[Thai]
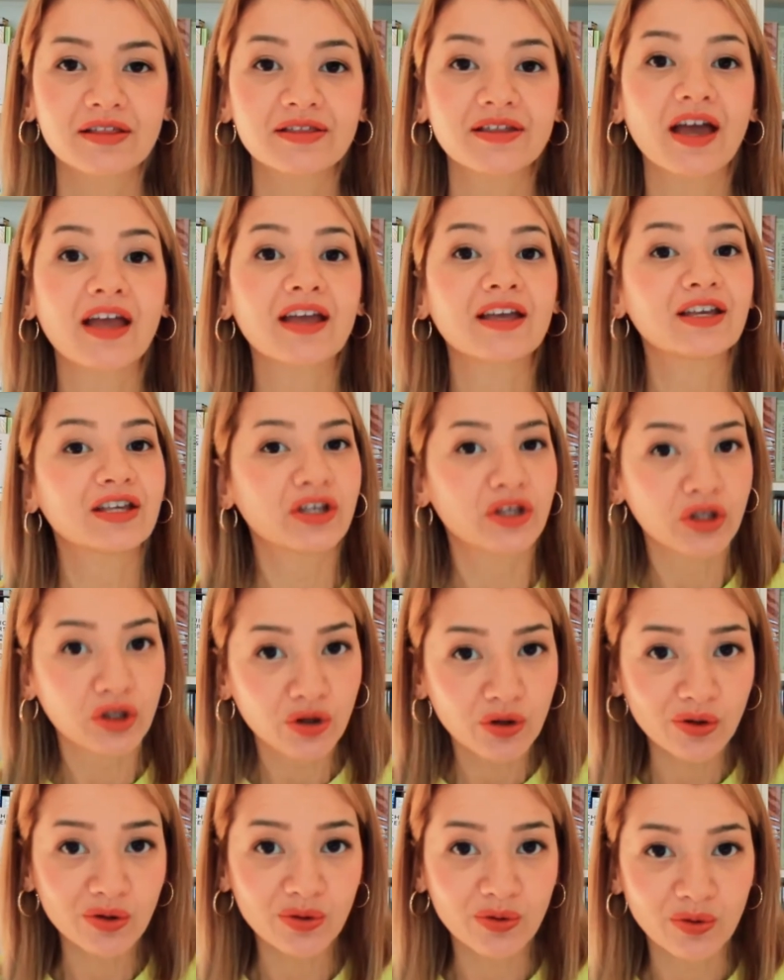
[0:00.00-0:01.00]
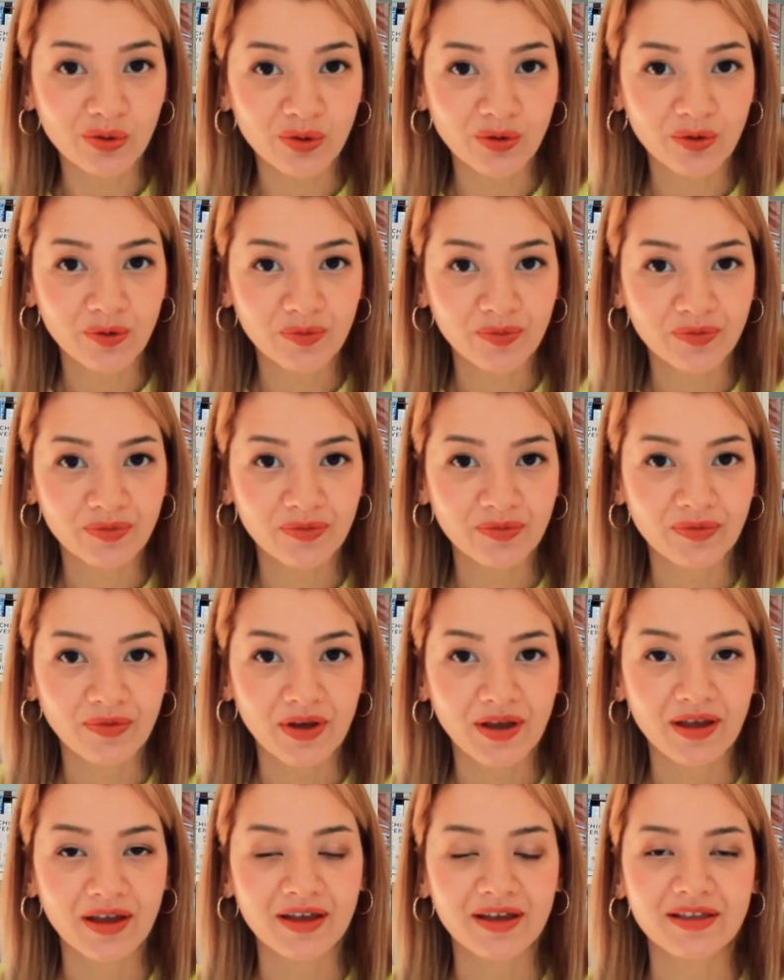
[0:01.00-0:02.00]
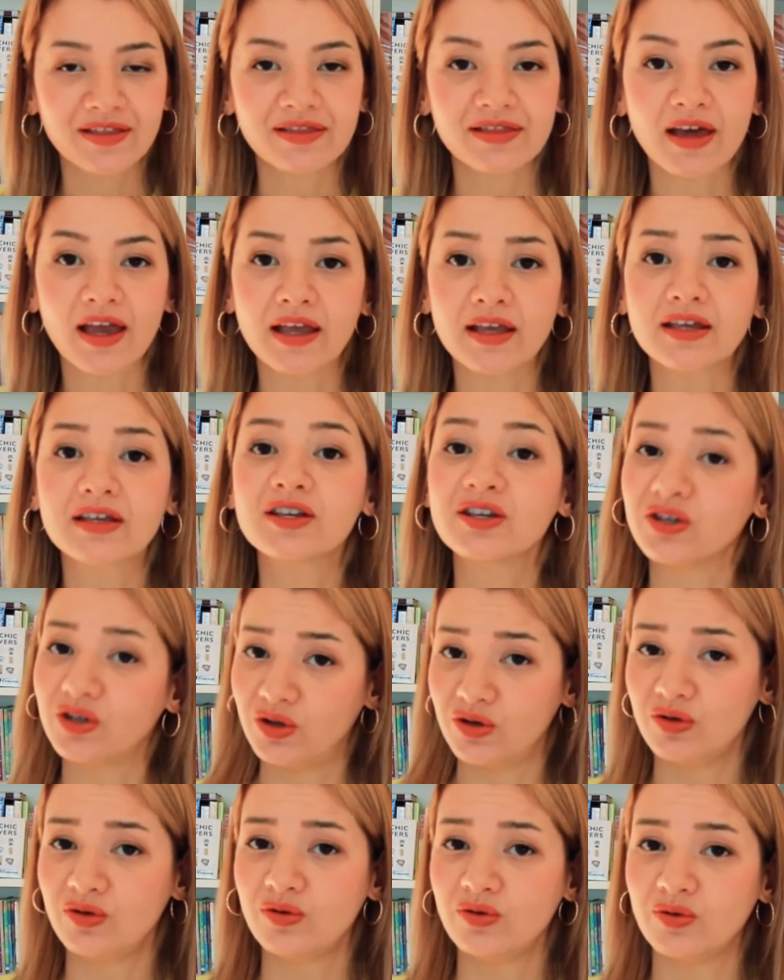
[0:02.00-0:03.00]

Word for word: thank you thank you